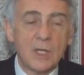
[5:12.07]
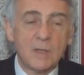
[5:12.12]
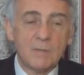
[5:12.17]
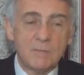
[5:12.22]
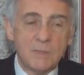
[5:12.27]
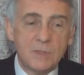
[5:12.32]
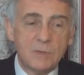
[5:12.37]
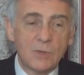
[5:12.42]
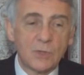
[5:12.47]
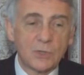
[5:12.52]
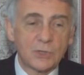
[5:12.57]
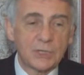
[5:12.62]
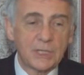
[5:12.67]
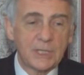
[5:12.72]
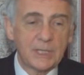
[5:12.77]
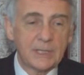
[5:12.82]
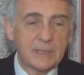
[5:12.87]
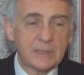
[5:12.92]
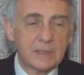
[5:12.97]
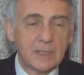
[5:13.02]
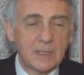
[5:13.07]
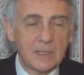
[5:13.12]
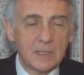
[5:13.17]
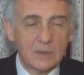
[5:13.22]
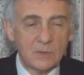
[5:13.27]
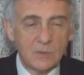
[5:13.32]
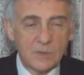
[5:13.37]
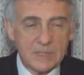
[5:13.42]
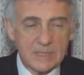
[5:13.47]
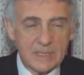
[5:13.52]
było szereg
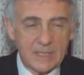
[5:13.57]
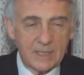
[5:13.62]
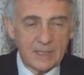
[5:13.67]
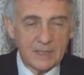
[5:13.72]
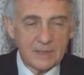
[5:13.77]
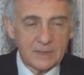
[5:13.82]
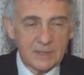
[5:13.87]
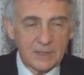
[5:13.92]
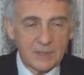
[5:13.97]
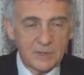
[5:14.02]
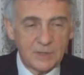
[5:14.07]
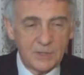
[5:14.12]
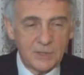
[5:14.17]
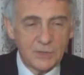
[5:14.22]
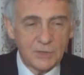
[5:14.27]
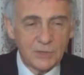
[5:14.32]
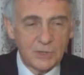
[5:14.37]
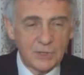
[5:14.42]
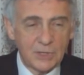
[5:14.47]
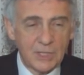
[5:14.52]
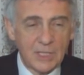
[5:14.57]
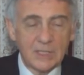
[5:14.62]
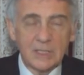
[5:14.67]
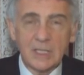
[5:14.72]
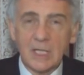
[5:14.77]
usterek technicznych,